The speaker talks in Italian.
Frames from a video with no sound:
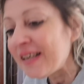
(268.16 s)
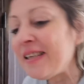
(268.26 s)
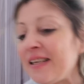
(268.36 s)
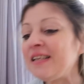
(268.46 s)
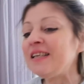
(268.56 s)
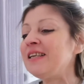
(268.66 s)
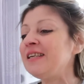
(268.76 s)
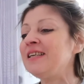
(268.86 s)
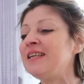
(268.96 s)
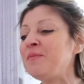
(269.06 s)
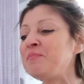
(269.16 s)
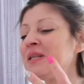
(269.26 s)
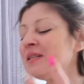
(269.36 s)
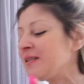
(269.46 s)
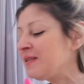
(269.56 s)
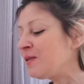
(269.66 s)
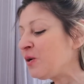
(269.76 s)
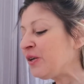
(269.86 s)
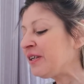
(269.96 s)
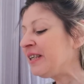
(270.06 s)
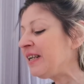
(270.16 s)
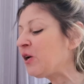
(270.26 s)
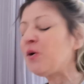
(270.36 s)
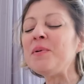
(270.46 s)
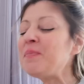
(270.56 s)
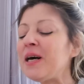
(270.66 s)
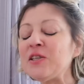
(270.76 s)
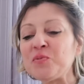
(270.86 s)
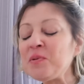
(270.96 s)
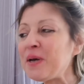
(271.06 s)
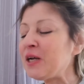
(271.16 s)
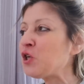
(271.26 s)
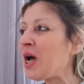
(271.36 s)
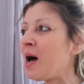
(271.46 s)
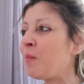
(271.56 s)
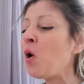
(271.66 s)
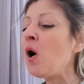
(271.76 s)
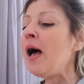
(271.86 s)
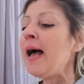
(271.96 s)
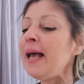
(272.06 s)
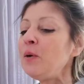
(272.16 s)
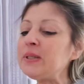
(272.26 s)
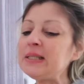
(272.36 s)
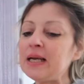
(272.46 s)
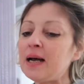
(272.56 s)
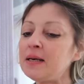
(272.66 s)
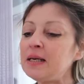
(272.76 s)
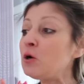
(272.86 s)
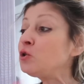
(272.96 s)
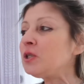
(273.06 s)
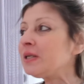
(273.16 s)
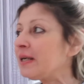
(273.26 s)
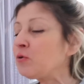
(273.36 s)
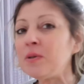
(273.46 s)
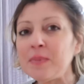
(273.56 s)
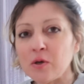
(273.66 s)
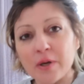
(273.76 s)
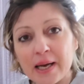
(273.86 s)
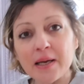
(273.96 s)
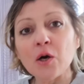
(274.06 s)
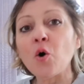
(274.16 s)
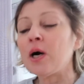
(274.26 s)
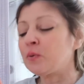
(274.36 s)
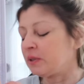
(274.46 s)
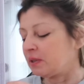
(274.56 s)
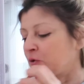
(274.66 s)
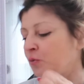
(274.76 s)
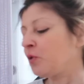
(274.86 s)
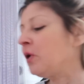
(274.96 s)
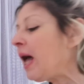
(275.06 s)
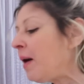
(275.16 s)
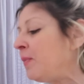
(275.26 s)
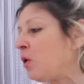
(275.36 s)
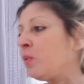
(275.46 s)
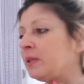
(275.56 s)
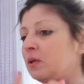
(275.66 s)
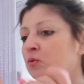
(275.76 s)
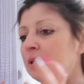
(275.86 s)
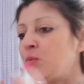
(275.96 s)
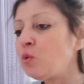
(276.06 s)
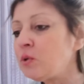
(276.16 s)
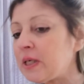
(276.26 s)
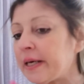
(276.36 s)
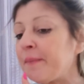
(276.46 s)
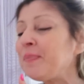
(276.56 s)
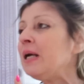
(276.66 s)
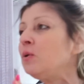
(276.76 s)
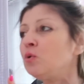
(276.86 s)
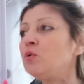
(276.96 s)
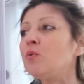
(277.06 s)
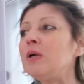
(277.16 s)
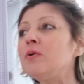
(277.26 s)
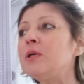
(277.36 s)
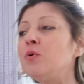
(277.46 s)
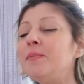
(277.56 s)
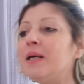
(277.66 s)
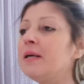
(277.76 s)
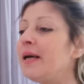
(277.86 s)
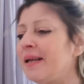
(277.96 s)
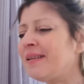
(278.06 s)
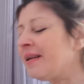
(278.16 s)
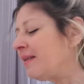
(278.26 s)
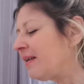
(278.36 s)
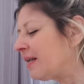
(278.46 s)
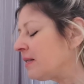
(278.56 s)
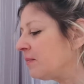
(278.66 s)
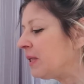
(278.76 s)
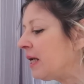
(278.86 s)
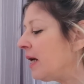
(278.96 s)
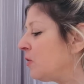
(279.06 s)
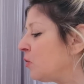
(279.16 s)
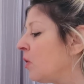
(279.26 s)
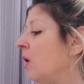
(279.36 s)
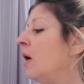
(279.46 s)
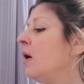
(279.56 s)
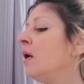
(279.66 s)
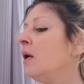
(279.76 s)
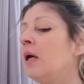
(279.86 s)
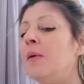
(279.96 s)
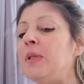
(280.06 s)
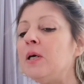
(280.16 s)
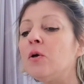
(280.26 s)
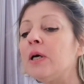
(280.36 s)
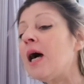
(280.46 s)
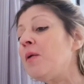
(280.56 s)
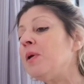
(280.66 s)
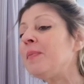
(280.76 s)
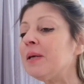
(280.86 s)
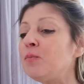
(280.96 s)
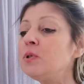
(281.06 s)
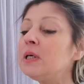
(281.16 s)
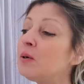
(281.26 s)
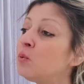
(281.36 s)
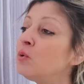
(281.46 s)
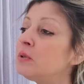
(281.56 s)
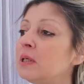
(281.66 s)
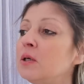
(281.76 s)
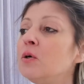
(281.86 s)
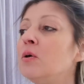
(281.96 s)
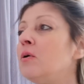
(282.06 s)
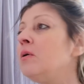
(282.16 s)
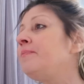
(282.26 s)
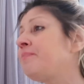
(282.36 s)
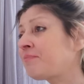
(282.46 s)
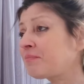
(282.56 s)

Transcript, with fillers: le, le, le ambientazioni, le mi piace, mi piace, amo e in questi anni ho cercato di migliorare, ho acquistato programmi, ho acquistato le musiche, tutto quello di cui mi chiedete, tante ragazze mi chiedono e mi dicono Carmen ma che musica usi? Io